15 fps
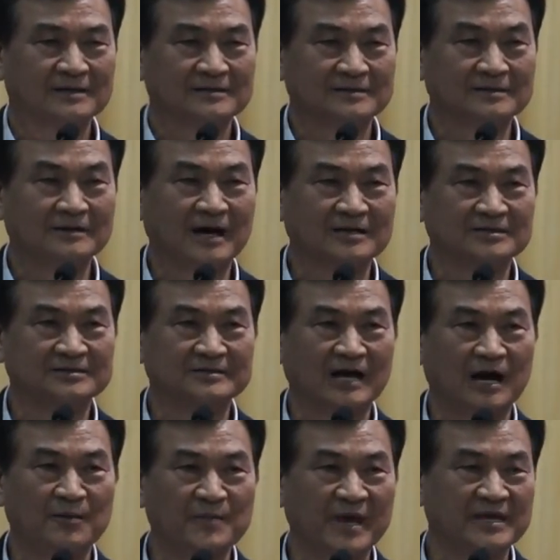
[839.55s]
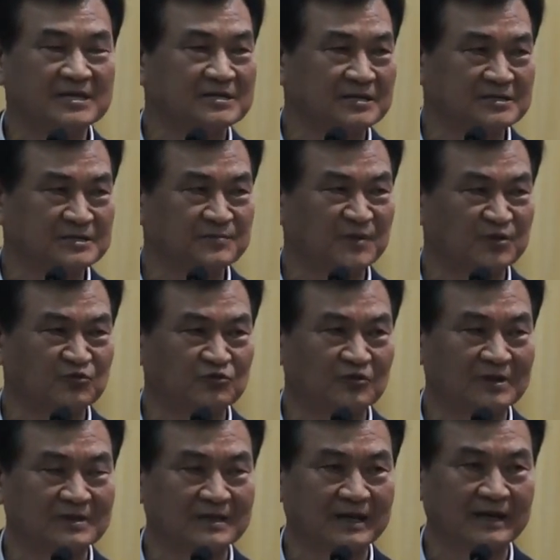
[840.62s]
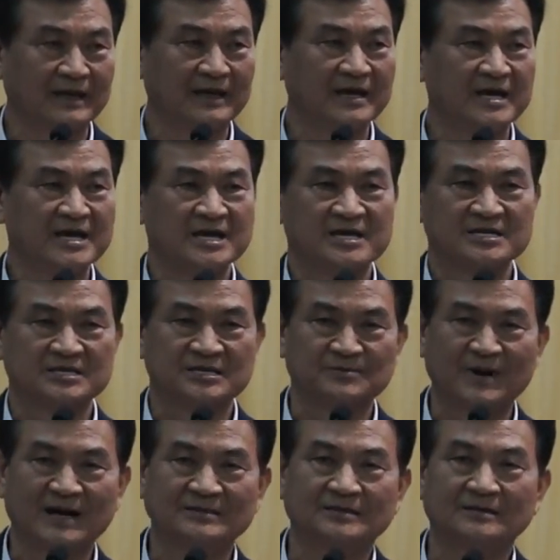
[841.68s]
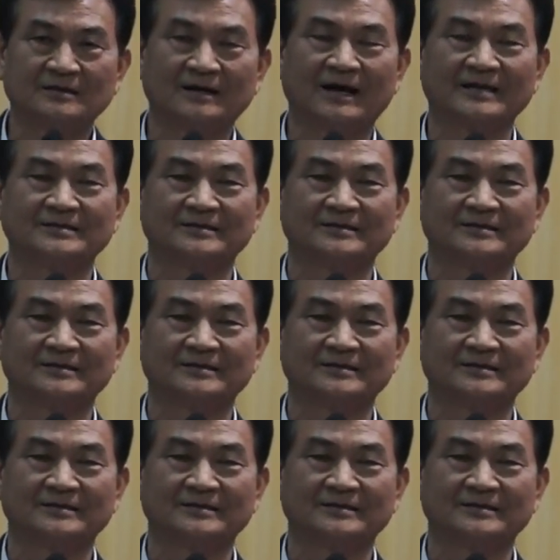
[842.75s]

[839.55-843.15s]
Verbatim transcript: 그러나 그 다음에 2010년 6월 달에 지방선거가